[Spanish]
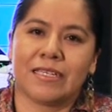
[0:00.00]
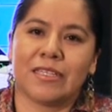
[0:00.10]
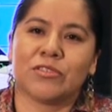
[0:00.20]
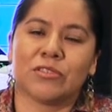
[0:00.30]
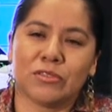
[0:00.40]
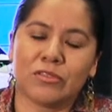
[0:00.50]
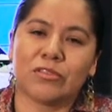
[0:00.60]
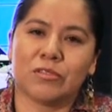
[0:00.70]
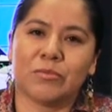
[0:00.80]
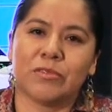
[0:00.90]
que
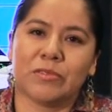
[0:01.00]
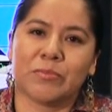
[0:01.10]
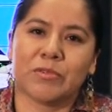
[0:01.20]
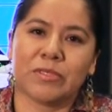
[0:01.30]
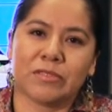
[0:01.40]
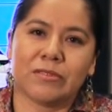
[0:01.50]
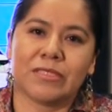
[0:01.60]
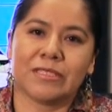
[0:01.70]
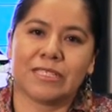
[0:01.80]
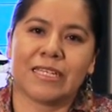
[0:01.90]
nosotros como
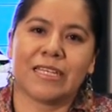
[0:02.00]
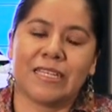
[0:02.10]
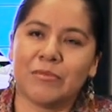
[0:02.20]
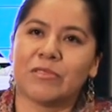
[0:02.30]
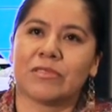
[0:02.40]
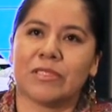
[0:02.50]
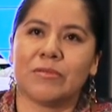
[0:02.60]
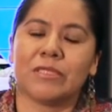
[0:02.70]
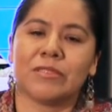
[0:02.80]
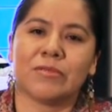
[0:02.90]
profesores requerimos que
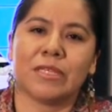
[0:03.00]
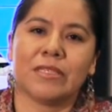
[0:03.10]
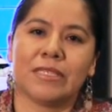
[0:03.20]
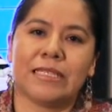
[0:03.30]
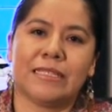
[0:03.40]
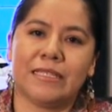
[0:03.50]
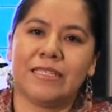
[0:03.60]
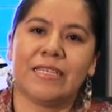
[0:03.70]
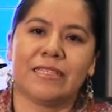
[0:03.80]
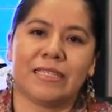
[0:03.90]
un estudiante en
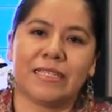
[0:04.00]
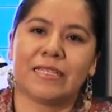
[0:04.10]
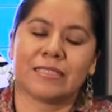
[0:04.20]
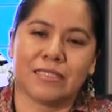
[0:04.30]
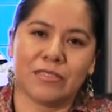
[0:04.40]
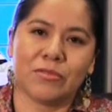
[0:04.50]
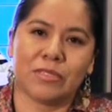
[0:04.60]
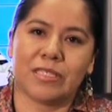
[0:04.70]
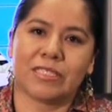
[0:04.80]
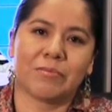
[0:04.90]
línea tenga acceso
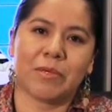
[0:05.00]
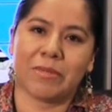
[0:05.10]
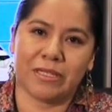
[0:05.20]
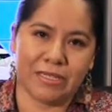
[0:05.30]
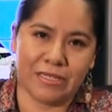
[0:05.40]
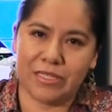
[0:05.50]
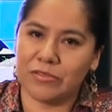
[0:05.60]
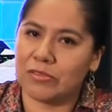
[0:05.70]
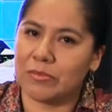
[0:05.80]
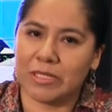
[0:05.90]
y que sepa manejar.
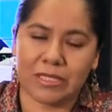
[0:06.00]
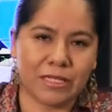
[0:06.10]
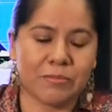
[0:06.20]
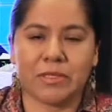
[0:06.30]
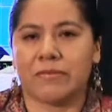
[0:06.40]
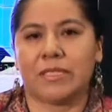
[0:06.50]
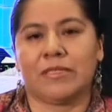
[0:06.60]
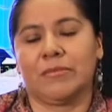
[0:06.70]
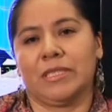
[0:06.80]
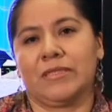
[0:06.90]
Ellos lo manejan
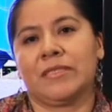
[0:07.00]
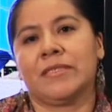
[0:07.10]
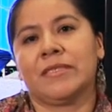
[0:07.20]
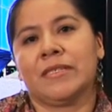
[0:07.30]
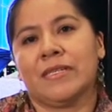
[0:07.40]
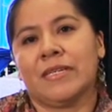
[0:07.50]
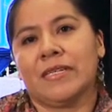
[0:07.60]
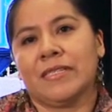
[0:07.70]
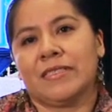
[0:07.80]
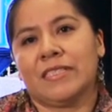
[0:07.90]
perfectamente.
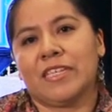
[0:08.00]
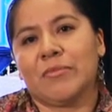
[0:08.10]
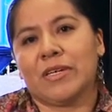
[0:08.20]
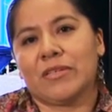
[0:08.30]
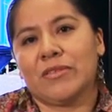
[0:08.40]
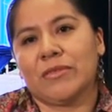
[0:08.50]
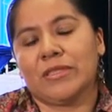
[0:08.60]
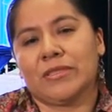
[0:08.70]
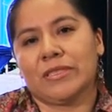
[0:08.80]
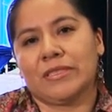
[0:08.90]
Sin embargo,
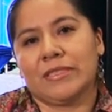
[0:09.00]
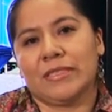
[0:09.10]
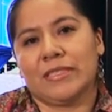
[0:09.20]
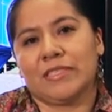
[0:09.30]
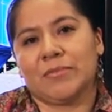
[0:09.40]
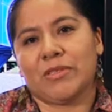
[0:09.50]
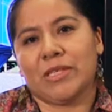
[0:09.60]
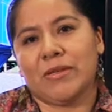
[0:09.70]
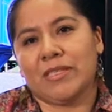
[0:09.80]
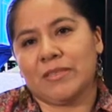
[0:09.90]
cuando este, les,
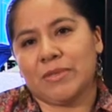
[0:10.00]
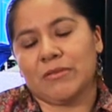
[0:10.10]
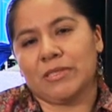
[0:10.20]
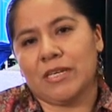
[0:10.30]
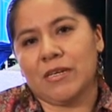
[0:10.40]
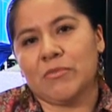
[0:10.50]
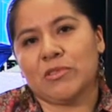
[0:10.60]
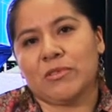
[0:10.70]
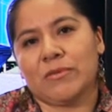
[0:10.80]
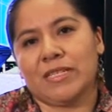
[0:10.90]

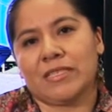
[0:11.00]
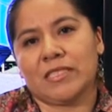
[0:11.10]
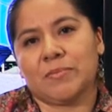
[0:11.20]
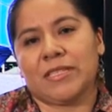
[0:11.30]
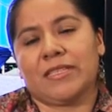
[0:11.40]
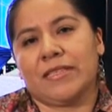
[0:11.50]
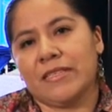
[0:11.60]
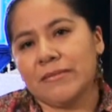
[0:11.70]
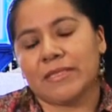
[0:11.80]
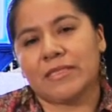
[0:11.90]
preguntábamos sobre las
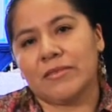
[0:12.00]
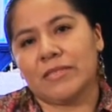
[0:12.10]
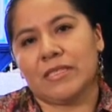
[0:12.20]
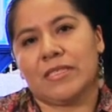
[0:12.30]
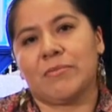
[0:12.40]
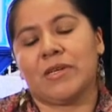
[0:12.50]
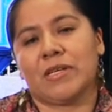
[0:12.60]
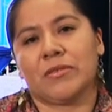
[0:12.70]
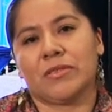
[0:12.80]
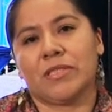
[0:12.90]
expectativas que ellos tenían
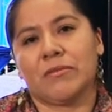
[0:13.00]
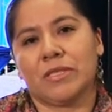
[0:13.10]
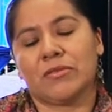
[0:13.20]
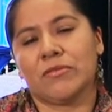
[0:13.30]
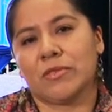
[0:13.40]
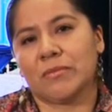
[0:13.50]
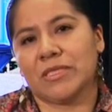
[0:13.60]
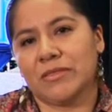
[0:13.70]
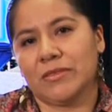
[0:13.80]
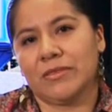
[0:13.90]
para continuar su
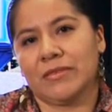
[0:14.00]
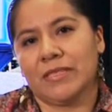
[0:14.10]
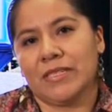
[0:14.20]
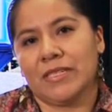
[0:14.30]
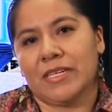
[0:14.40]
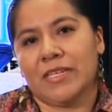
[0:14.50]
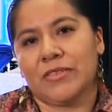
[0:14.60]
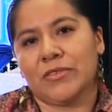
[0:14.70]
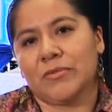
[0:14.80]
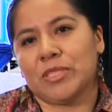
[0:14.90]
formación,
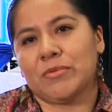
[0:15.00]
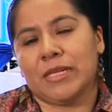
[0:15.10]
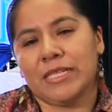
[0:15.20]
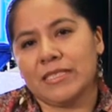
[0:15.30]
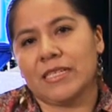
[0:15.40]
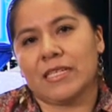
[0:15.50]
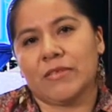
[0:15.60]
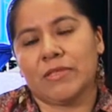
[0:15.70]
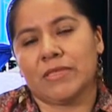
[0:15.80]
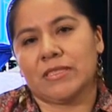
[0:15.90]
ellos visualizan a
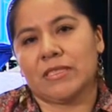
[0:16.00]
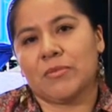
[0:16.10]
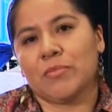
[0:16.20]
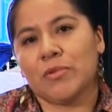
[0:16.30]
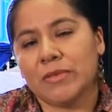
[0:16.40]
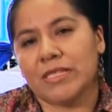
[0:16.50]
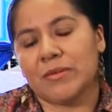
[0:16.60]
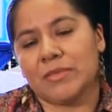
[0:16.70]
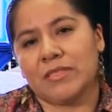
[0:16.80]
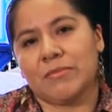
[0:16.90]
la universidad
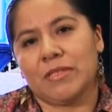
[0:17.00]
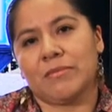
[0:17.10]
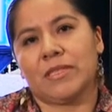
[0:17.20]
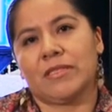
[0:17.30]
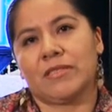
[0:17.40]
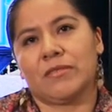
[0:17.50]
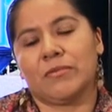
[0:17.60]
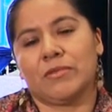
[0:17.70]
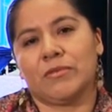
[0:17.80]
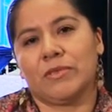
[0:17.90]
pública principalmente
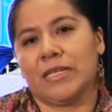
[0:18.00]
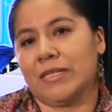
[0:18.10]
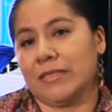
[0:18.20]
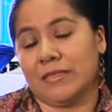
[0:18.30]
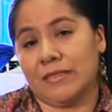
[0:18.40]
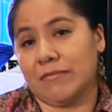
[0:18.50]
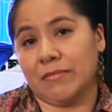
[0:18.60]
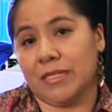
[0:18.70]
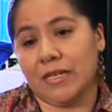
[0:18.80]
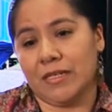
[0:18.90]
como
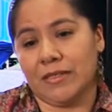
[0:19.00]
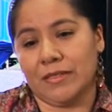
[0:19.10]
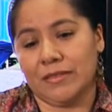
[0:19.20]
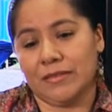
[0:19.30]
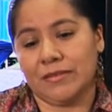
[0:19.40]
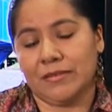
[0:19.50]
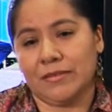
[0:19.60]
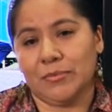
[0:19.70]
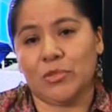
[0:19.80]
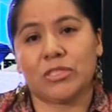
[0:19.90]
una,
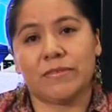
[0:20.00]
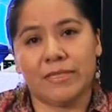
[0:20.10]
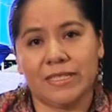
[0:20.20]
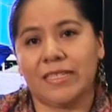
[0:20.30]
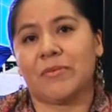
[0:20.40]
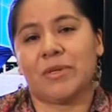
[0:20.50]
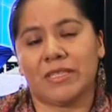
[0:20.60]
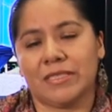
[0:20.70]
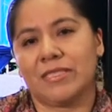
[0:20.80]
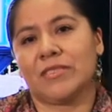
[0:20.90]
posibilidad
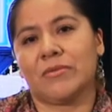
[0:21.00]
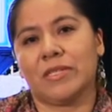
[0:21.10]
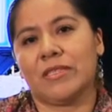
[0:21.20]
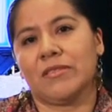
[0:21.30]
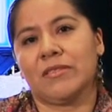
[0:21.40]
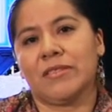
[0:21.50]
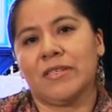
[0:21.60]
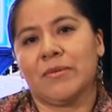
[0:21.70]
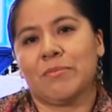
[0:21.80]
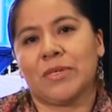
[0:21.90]
para seguir estudiando,
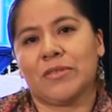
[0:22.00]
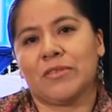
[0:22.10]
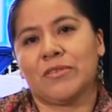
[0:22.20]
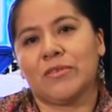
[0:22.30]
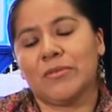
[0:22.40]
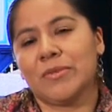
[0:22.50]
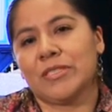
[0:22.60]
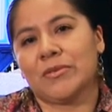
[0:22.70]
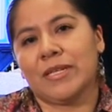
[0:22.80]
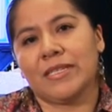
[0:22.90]
pero no
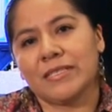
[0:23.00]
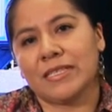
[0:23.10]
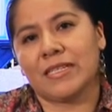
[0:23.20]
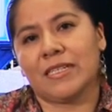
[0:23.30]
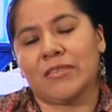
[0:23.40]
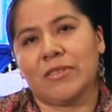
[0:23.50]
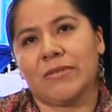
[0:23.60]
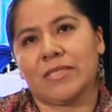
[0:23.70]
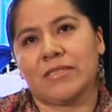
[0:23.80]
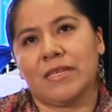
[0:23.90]
visualizan a la
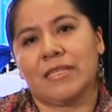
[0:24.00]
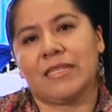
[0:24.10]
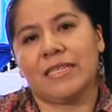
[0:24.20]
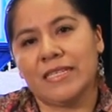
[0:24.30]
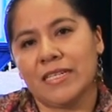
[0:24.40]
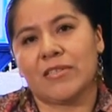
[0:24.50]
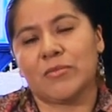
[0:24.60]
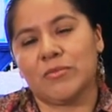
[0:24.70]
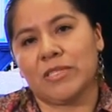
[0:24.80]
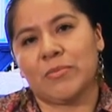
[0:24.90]
universidad en línea
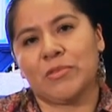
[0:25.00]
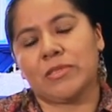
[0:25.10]
como una